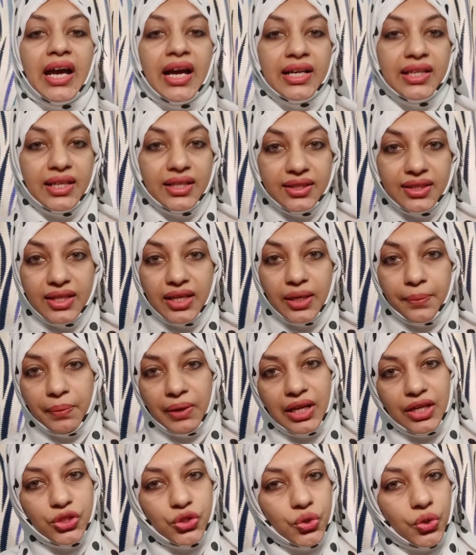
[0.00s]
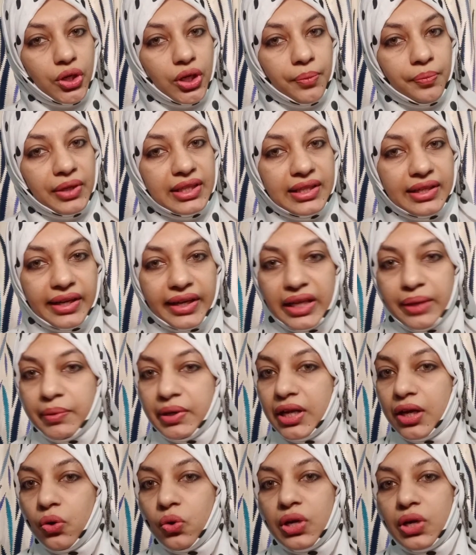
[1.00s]
அண்ட் தென் திரிப்பலா சூரணம் இது
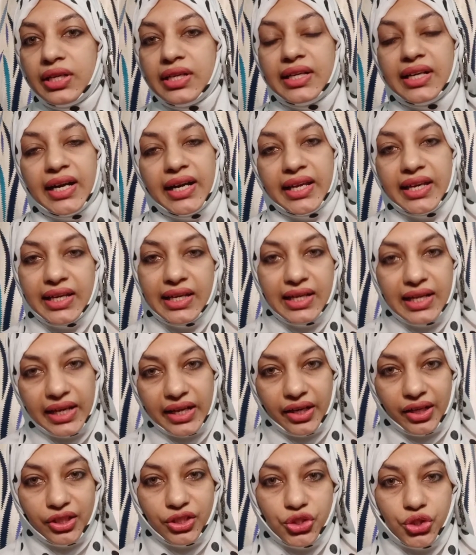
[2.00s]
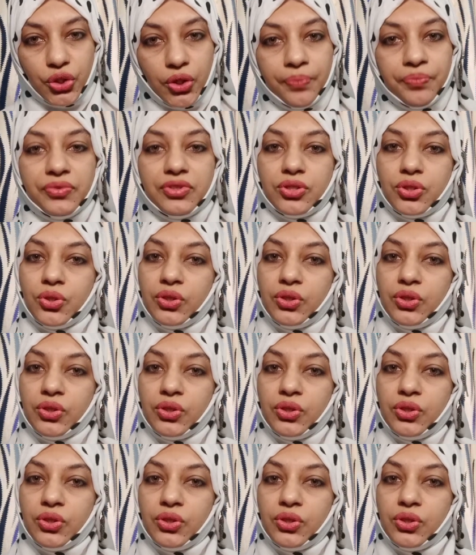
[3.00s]
ரெடிமேடாக உங்களுக்கு கடைங்கள்லேயே கிடச்சிடும்